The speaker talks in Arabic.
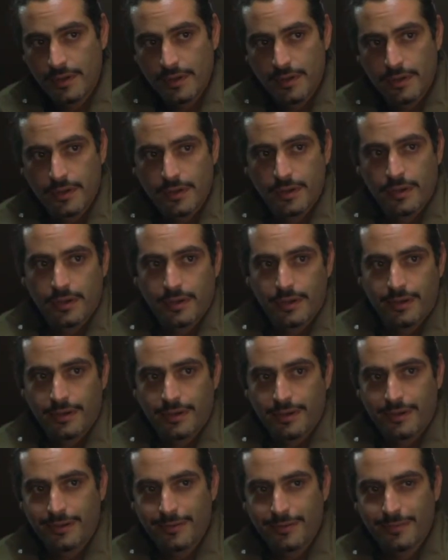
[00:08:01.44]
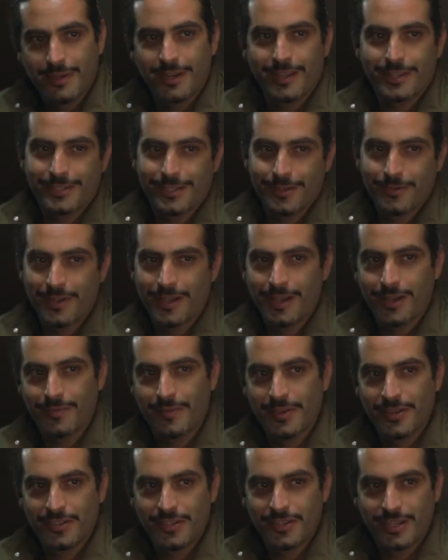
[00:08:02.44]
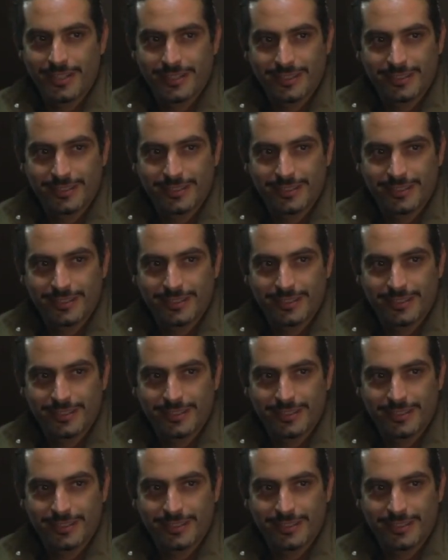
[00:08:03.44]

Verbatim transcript: هنا ربنا يسويها يا باشا